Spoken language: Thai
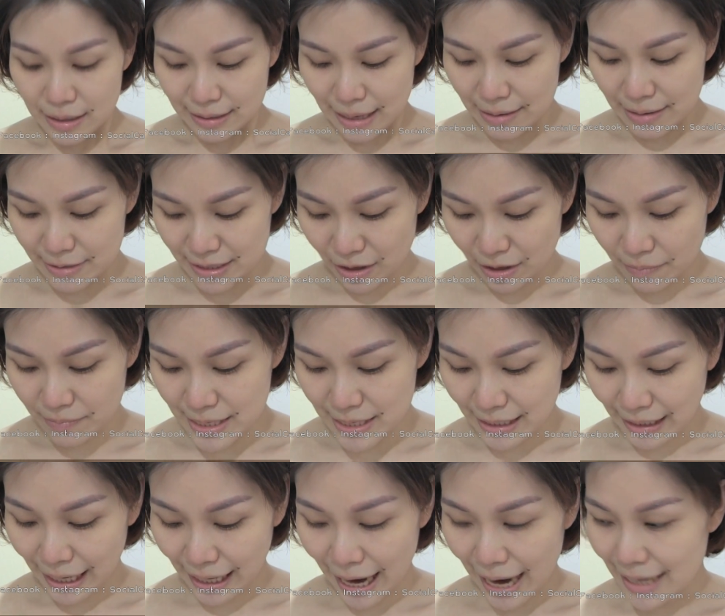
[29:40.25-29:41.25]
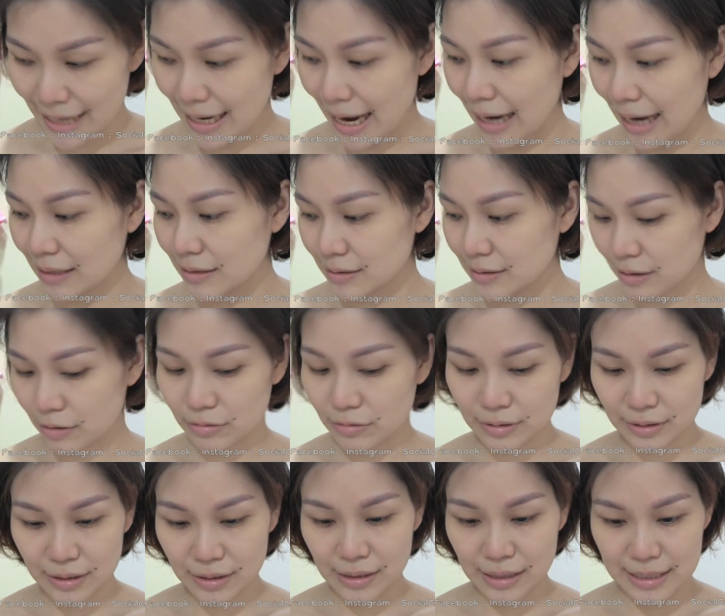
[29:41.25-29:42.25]
ใน Amazon มีขายทั้งเจ้า
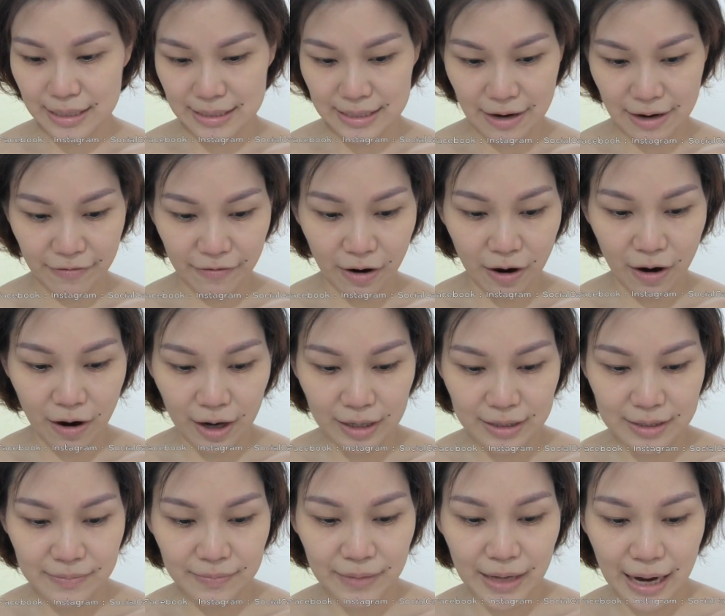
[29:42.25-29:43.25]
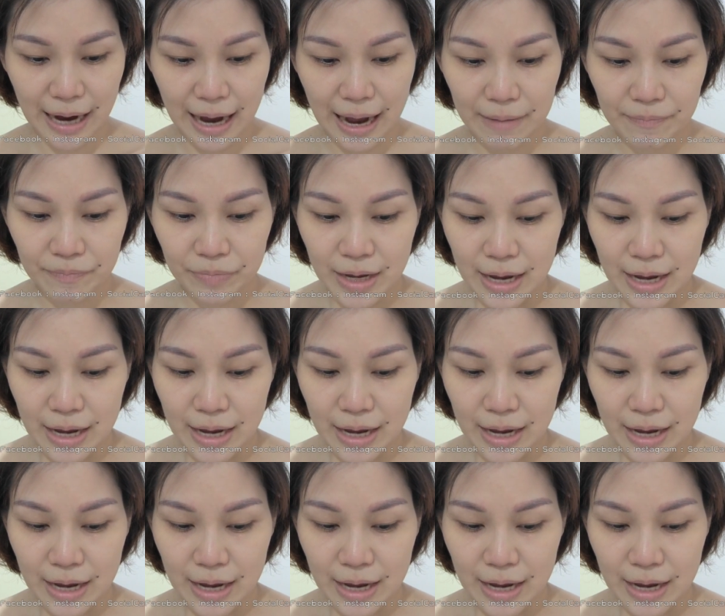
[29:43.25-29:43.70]
Glacier Force นะคะ